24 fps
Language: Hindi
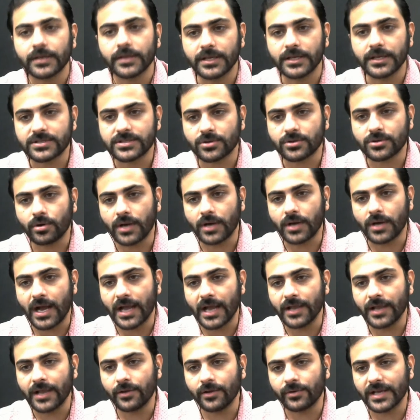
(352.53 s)
इसको
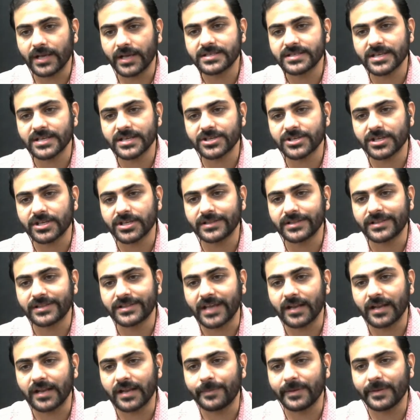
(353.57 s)
आयोनाइजेशन
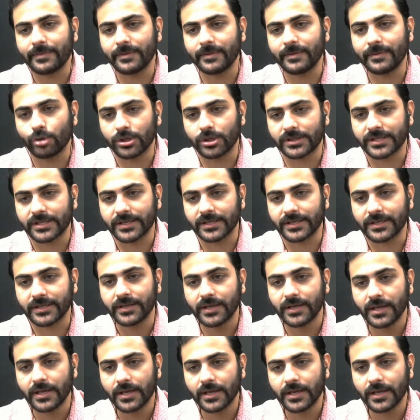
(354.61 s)
एंथैल्पी भी बोलते हैं